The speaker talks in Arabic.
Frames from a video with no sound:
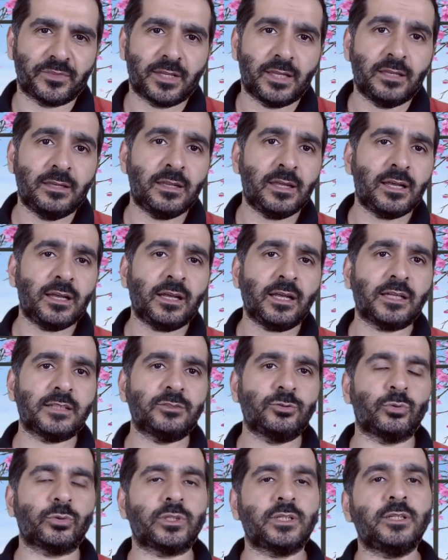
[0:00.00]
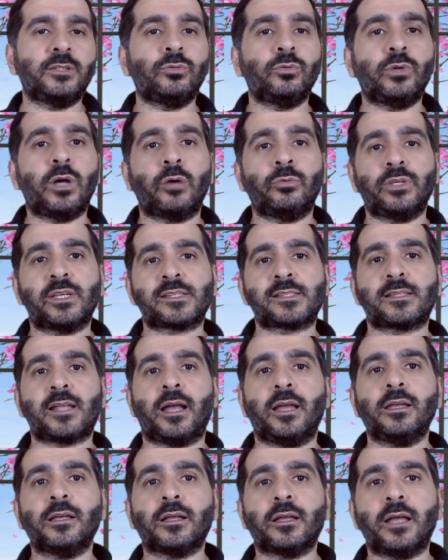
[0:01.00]
لا احد يريد او
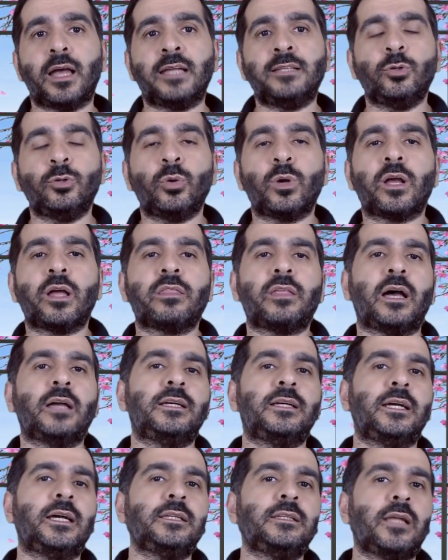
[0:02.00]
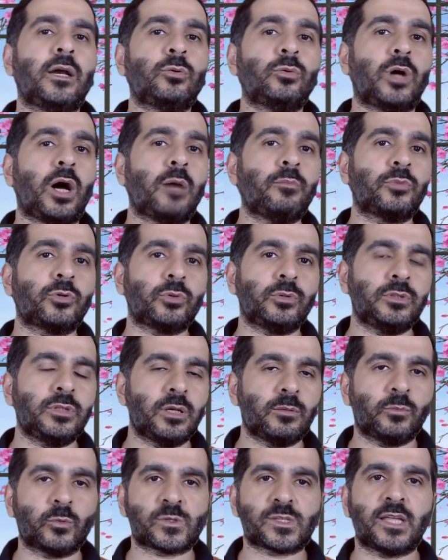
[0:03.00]
يستحق ان يؤخذ على انه امر
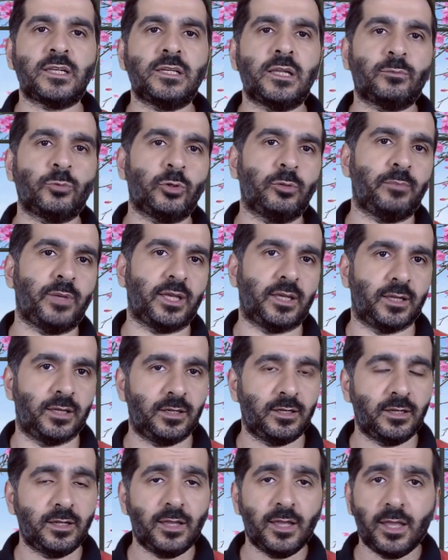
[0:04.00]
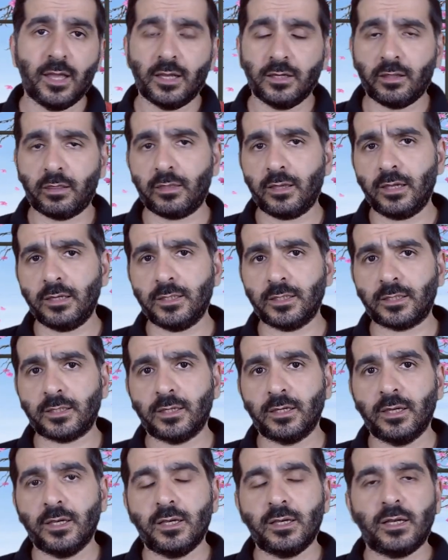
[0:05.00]
مسلم به لذلك
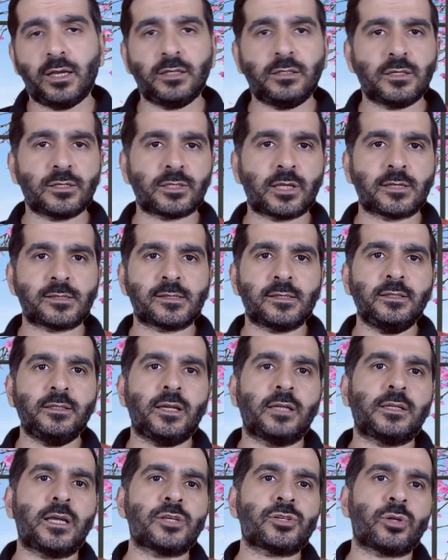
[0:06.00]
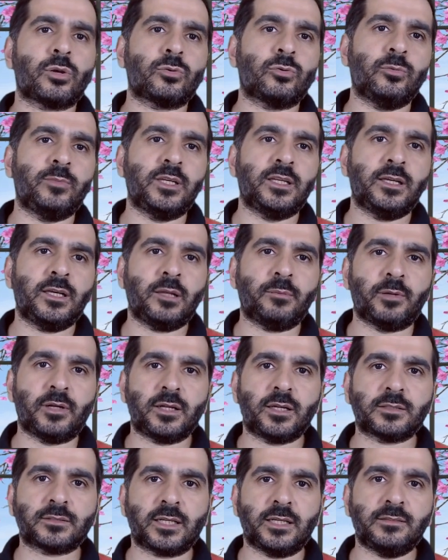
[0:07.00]
أنا شخصيا أشعر
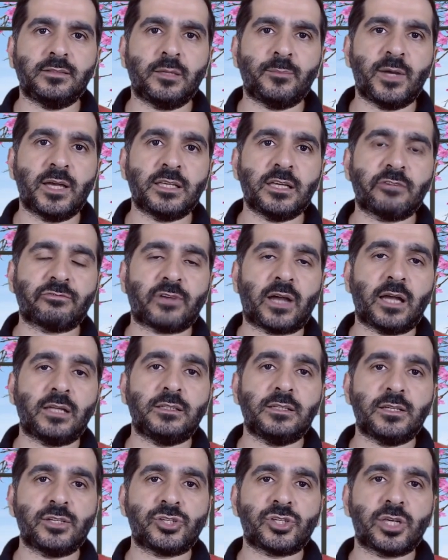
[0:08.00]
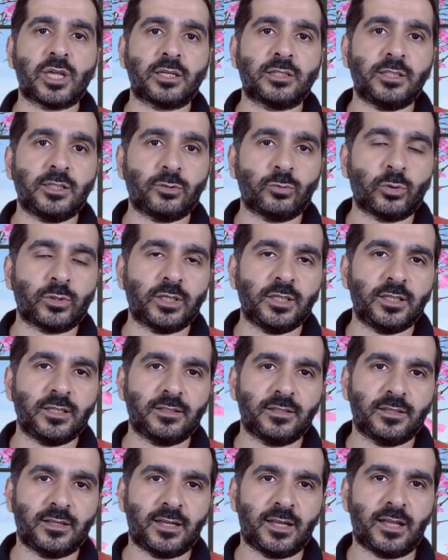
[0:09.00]
بالإحباط عندما يفعل شريكك
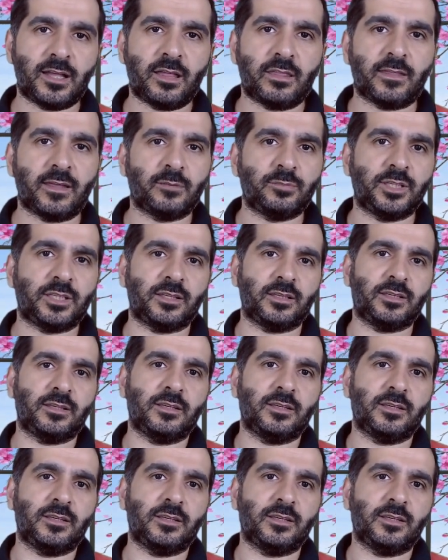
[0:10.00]
هذا بك.